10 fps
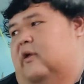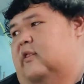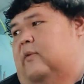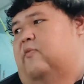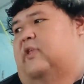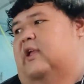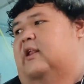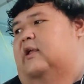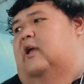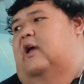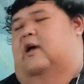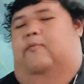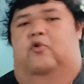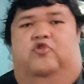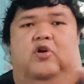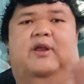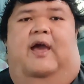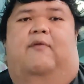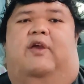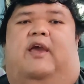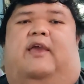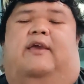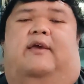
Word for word: เดี๋ยวผมทิ้งพวกช่องทางไว้ให้